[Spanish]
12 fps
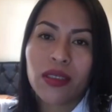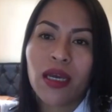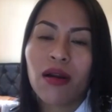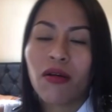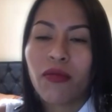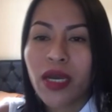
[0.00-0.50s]
que
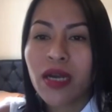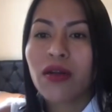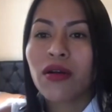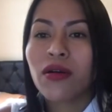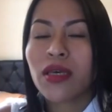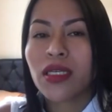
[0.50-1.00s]
el
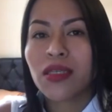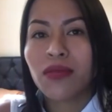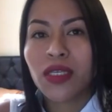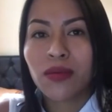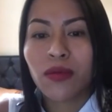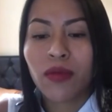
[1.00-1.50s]
gobierno y
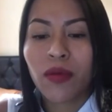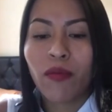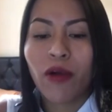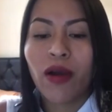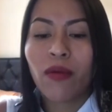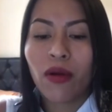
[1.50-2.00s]
asimismo mi
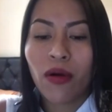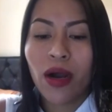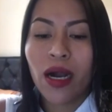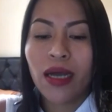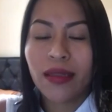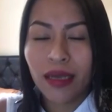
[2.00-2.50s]
pueblo
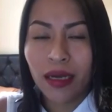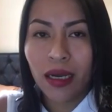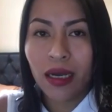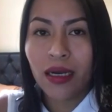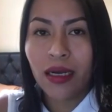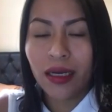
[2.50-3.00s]
ha,
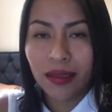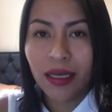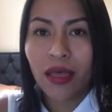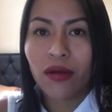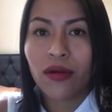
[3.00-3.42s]
acatado.